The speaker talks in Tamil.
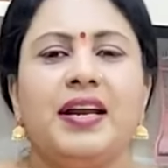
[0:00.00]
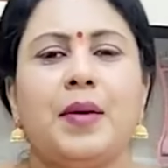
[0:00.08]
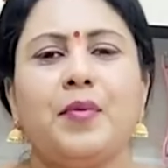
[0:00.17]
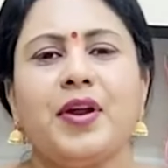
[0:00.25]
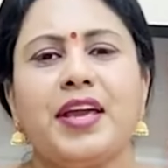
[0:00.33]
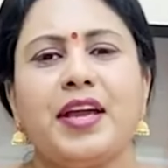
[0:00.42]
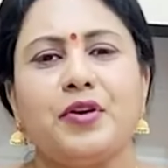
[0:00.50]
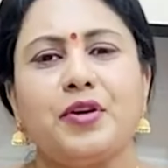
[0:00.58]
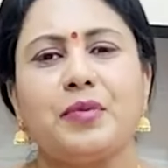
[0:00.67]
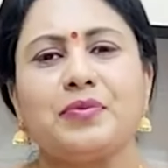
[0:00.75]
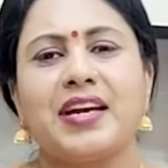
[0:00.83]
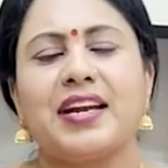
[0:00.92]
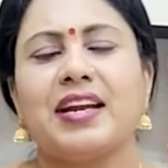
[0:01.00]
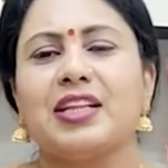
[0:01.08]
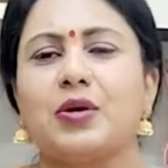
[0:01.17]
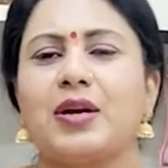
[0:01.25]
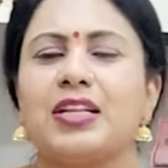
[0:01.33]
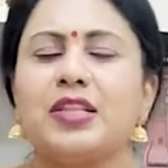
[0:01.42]
நம்முடைய யூடியூப்
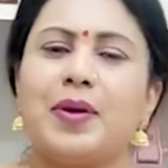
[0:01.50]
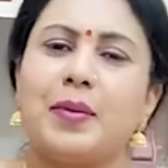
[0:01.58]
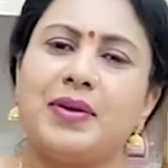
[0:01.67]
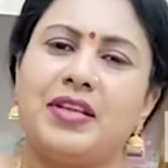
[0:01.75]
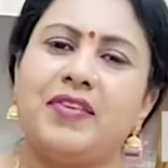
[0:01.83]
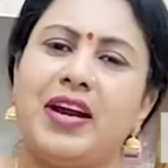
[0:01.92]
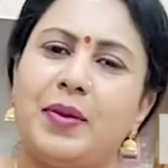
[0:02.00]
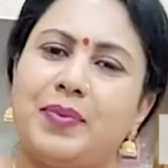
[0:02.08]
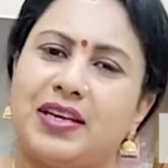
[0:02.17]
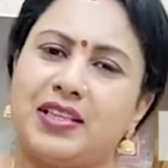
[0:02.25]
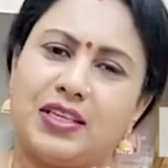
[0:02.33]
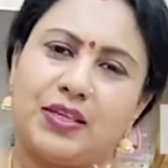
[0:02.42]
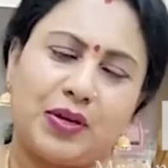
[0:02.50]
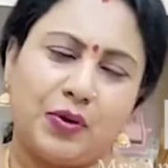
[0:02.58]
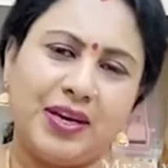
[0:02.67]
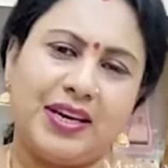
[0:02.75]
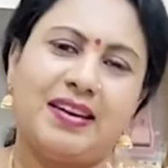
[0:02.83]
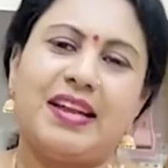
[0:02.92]
சேனலில் தொடர்ந்து பல பதிவுகளை பார்த்துக்கிட்டு
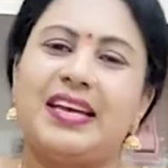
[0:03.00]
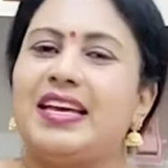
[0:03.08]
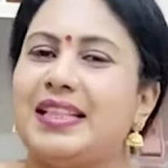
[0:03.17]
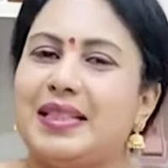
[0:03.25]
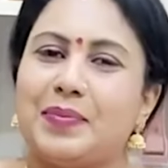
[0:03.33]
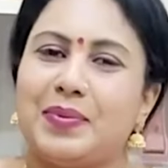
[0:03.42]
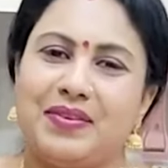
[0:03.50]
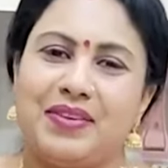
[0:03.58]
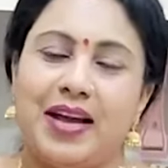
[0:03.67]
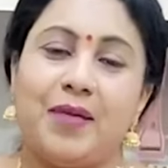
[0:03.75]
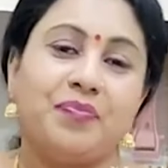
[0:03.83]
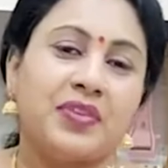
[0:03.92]
வரோம் இன்றைக்கு இந்த பதிவில்